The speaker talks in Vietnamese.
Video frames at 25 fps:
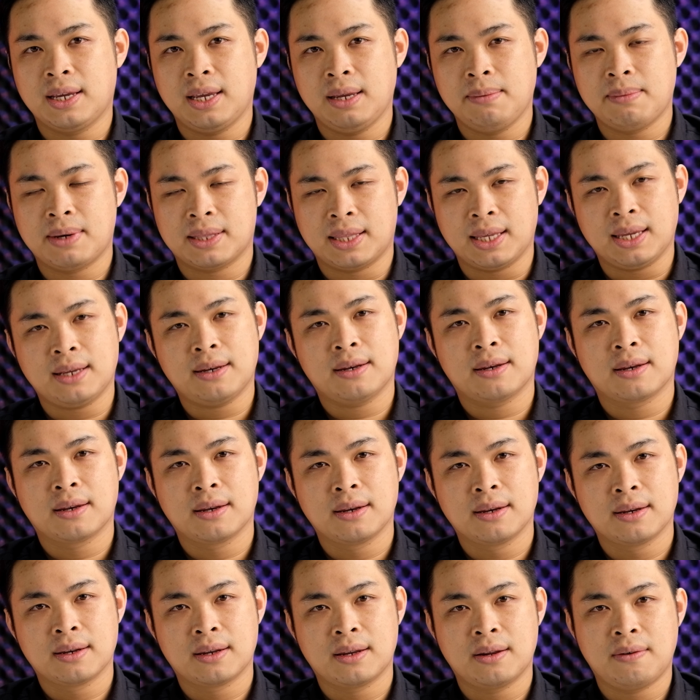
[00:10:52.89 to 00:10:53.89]
khi mà test
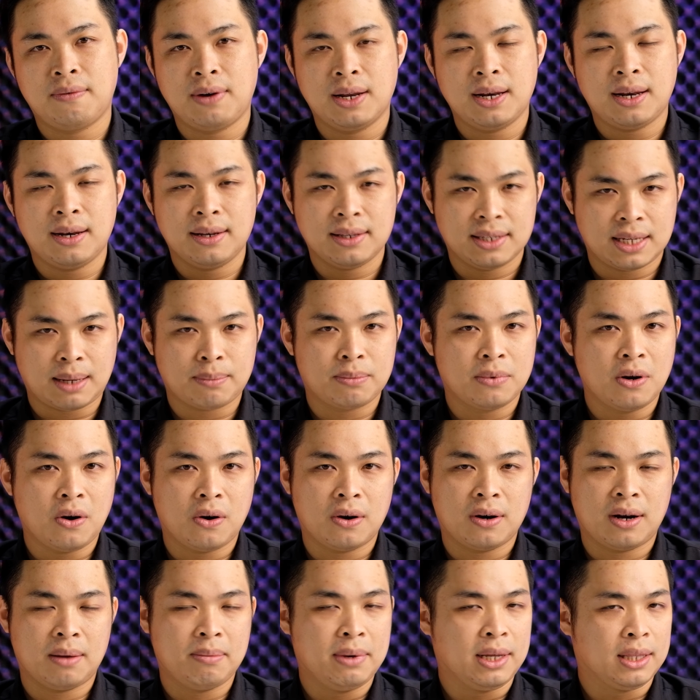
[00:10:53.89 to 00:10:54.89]
nó vẫn trăm
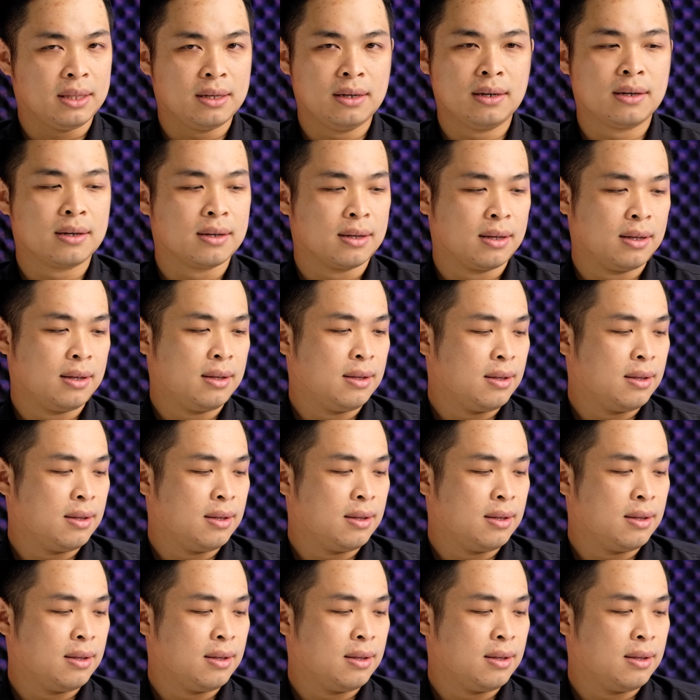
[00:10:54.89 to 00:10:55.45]
độ là bình thường